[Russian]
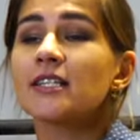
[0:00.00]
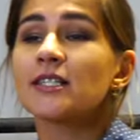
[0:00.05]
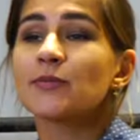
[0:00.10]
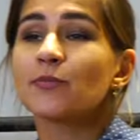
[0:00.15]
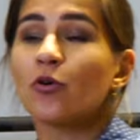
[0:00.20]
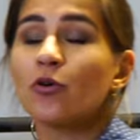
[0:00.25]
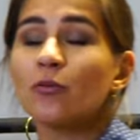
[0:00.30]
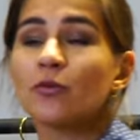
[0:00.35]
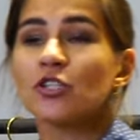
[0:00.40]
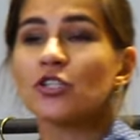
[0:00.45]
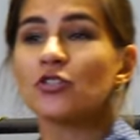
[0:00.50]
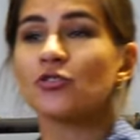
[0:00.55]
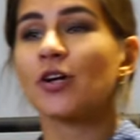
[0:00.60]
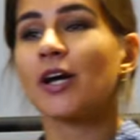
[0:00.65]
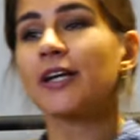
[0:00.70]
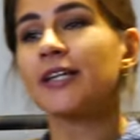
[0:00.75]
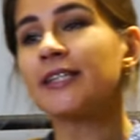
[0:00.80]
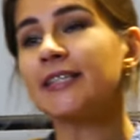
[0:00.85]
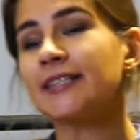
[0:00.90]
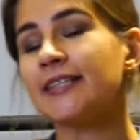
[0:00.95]
с помощью
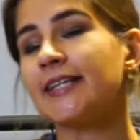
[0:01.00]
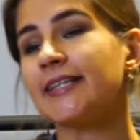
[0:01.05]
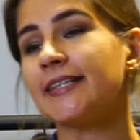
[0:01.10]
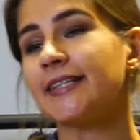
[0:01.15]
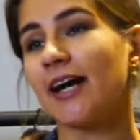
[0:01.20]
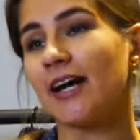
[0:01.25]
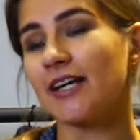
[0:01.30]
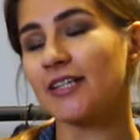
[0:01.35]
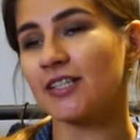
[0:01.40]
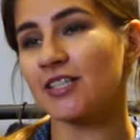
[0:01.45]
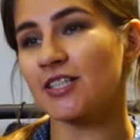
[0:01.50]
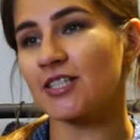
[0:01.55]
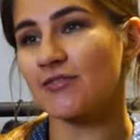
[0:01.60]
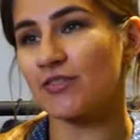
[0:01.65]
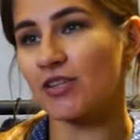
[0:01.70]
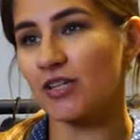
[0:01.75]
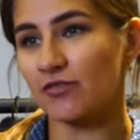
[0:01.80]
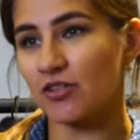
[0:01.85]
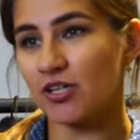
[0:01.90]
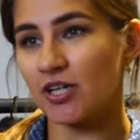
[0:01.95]
каких-то ярких
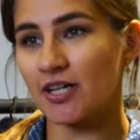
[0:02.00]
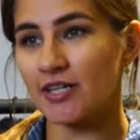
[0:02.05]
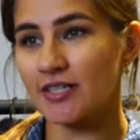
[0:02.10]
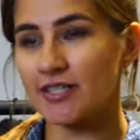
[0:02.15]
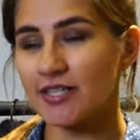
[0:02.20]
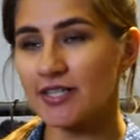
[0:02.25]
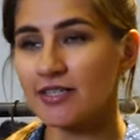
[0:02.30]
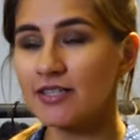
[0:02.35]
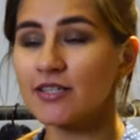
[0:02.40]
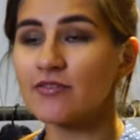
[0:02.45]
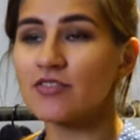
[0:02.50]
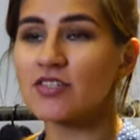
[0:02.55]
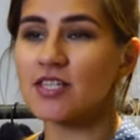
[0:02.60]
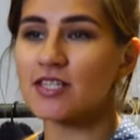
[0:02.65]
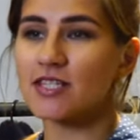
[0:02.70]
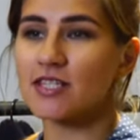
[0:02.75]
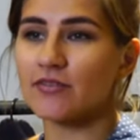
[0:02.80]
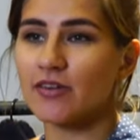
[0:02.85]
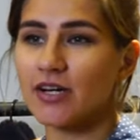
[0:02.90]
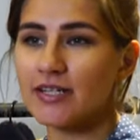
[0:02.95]
цветовых акцентов
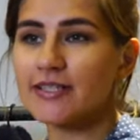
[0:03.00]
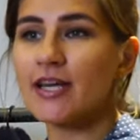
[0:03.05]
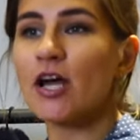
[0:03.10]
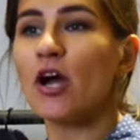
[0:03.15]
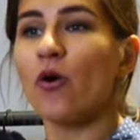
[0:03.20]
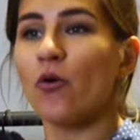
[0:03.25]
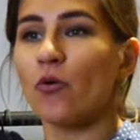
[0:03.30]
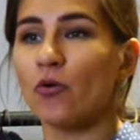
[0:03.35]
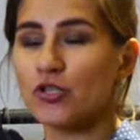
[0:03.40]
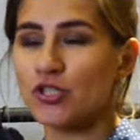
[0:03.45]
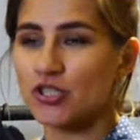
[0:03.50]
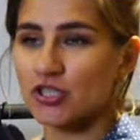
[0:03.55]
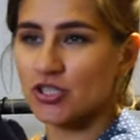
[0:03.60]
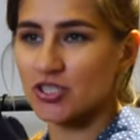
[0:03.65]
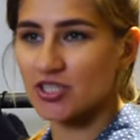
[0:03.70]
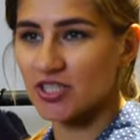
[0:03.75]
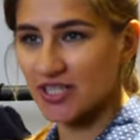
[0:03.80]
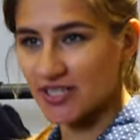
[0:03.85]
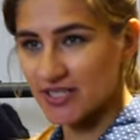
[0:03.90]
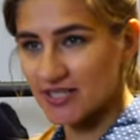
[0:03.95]
создавать очень
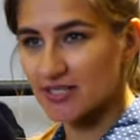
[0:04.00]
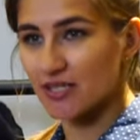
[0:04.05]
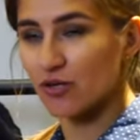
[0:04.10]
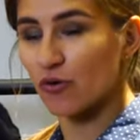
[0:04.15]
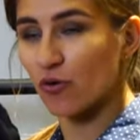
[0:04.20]
интересный